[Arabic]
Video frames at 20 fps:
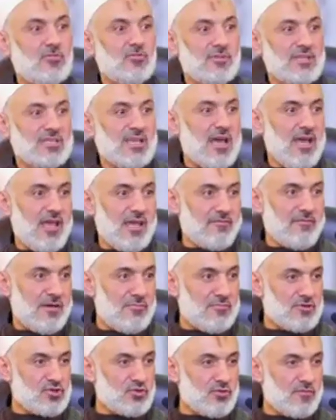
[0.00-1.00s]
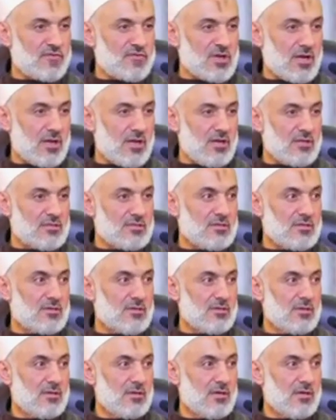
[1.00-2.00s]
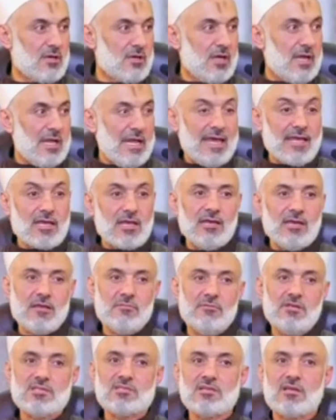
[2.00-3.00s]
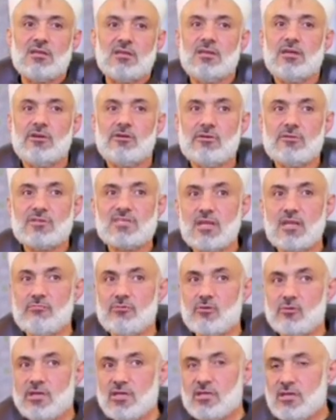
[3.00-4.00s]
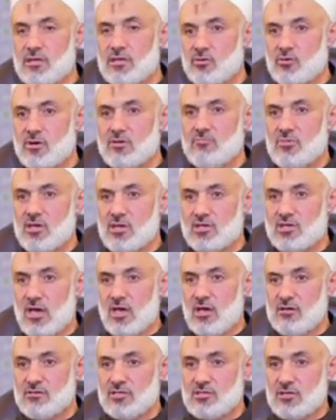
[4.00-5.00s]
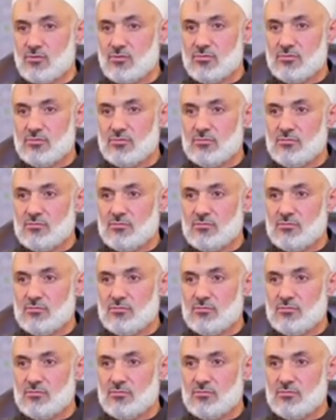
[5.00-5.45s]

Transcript: ومتاحف عم نشوف شغلات لكن النبي صلى الله عليه وسلم يريد أن يربي صحابته